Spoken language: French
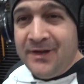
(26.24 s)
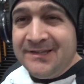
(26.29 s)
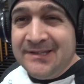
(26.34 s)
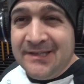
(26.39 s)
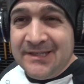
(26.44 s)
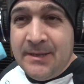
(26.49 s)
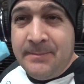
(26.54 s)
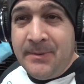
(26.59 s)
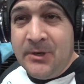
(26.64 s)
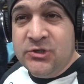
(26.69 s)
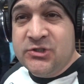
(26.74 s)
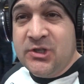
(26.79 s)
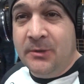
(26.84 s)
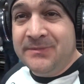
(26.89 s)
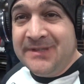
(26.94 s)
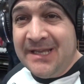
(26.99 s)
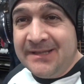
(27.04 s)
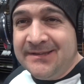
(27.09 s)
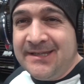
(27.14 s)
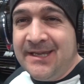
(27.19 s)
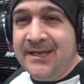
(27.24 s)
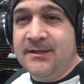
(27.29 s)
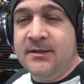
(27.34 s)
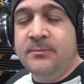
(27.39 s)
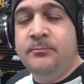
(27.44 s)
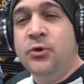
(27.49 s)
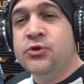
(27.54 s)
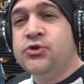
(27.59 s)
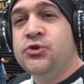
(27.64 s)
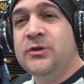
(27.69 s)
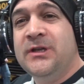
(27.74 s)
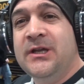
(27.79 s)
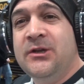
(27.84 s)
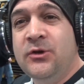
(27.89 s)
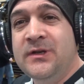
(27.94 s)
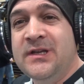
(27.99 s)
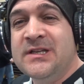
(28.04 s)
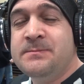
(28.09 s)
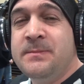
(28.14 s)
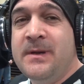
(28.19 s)
attaquer par le stand TapTech. Pour ceux qui ne
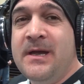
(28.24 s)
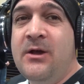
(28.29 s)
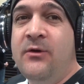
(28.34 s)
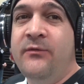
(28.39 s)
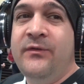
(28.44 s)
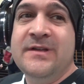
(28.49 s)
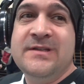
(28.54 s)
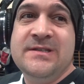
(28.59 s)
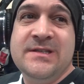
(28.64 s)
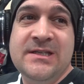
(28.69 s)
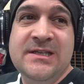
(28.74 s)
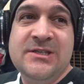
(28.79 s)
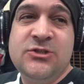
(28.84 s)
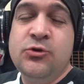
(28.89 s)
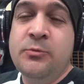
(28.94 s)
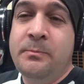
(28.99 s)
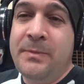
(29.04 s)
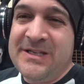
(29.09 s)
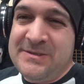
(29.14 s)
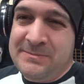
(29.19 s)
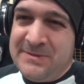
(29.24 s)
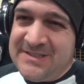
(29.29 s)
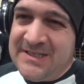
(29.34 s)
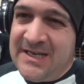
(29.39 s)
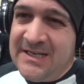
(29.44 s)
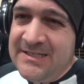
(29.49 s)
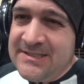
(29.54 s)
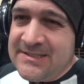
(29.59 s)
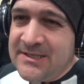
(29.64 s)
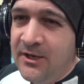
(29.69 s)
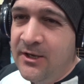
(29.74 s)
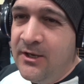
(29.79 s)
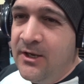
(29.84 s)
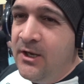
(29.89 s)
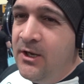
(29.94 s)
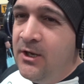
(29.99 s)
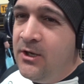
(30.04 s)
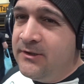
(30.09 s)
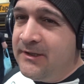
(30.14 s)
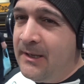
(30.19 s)
connaissent pas, en fait, c'est des super spécialistes
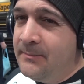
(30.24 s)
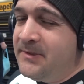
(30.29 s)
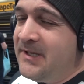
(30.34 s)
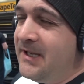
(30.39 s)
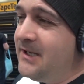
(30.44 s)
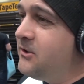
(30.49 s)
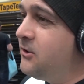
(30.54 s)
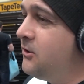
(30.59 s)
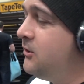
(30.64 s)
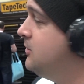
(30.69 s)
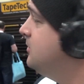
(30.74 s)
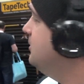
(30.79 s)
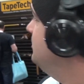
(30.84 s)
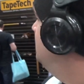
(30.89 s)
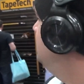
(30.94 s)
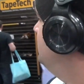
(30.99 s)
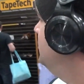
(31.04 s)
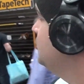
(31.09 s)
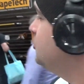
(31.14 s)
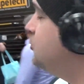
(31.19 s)
TapTech euh,